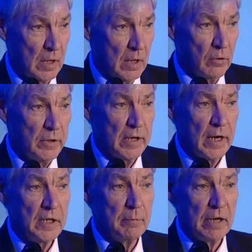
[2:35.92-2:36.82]
Und dann
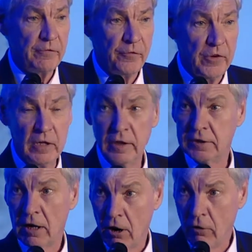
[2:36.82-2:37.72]
hätte man vieles
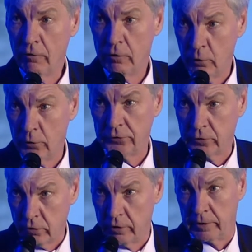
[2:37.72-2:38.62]
auflösen
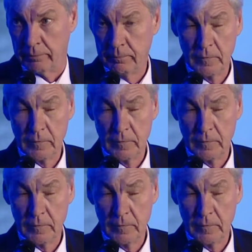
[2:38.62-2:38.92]
können.